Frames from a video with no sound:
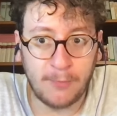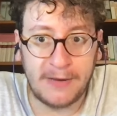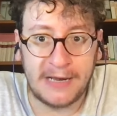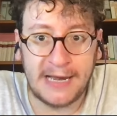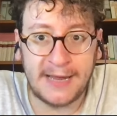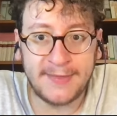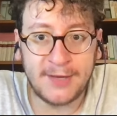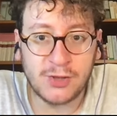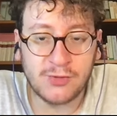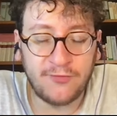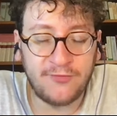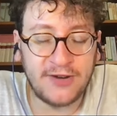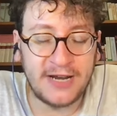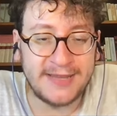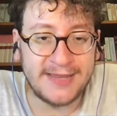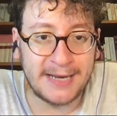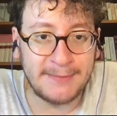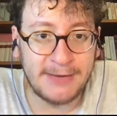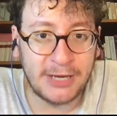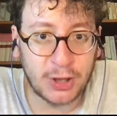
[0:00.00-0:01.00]
Bellandi
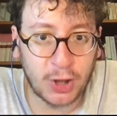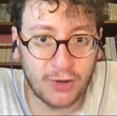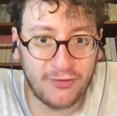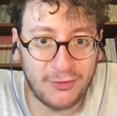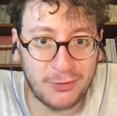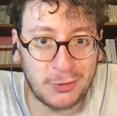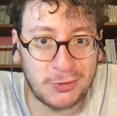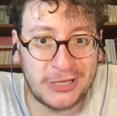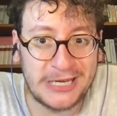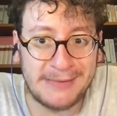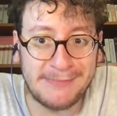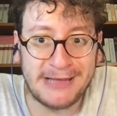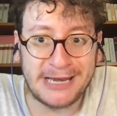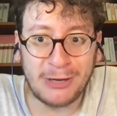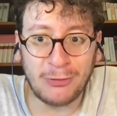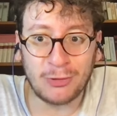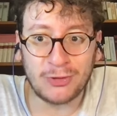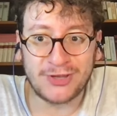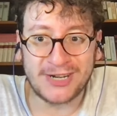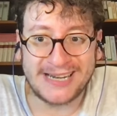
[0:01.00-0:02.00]
Giuffrida al microfono di
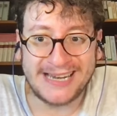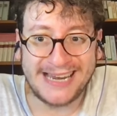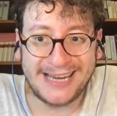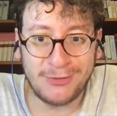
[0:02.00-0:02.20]
Liberi Oltre le